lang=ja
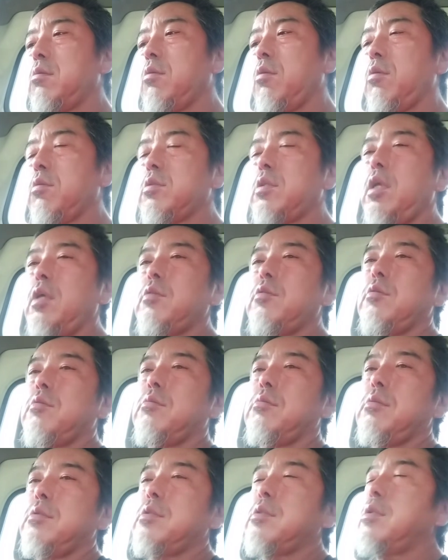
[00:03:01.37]
精度っ
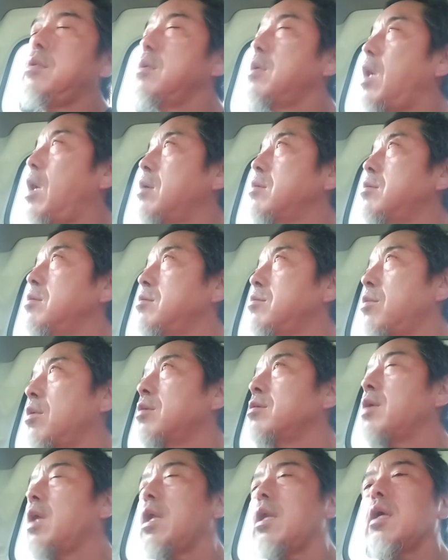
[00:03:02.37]
ていうか、どのぐ
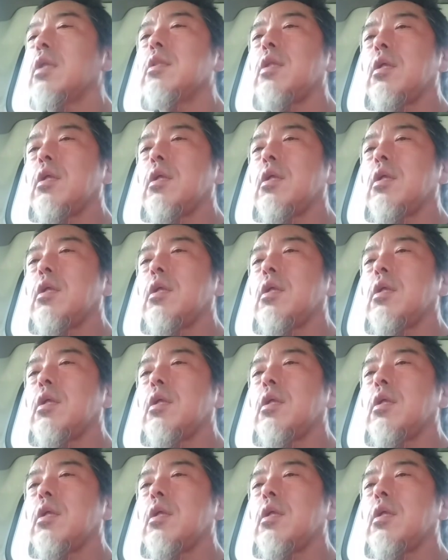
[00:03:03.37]
らいなんだ